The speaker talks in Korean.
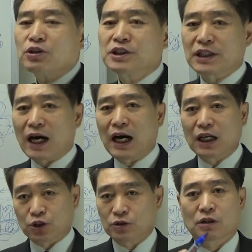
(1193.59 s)

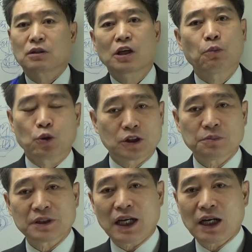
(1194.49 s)
것이다. 저는 그렇게 보고
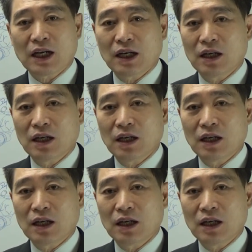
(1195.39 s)
있습니다.